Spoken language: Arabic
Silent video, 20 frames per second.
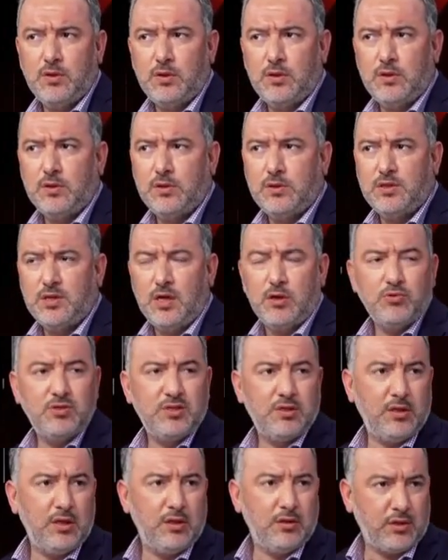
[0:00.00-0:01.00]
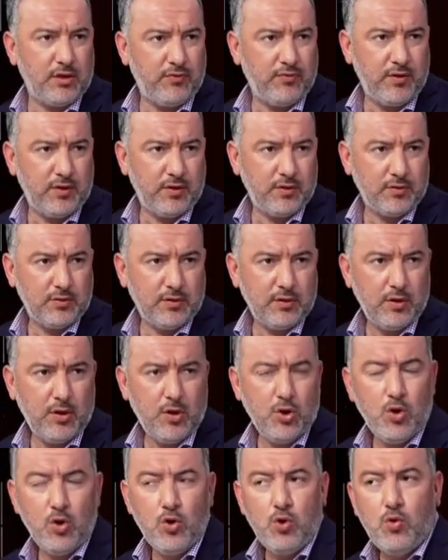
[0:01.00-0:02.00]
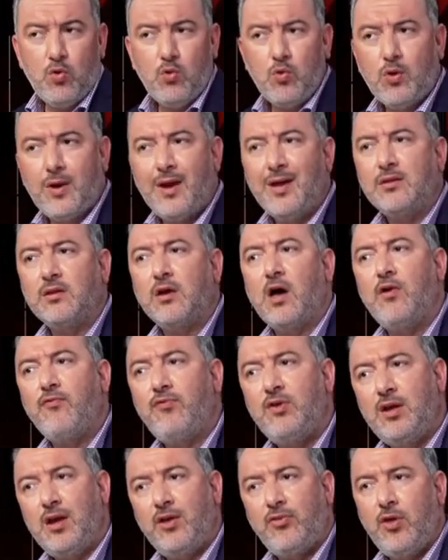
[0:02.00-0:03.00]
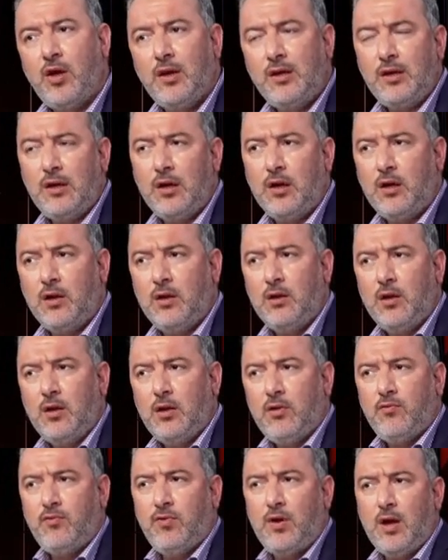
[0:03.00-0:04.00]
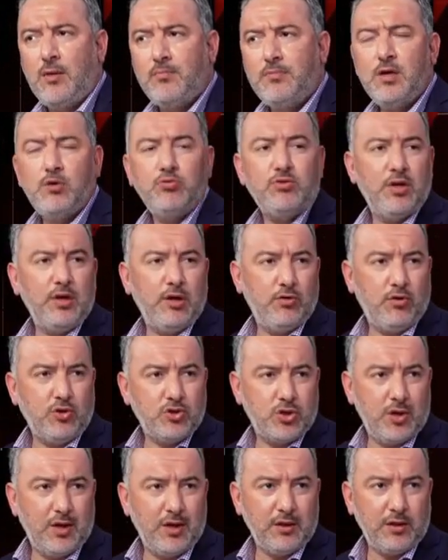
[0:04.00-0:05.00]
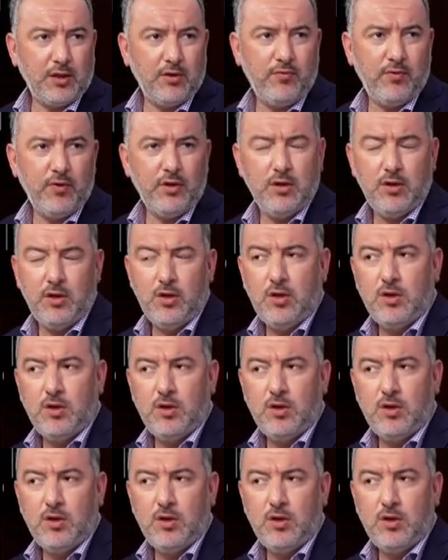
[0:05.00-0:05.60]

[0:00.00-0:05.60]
69 آه، طفل وكانت قافله ثانيه فيها 122 طفل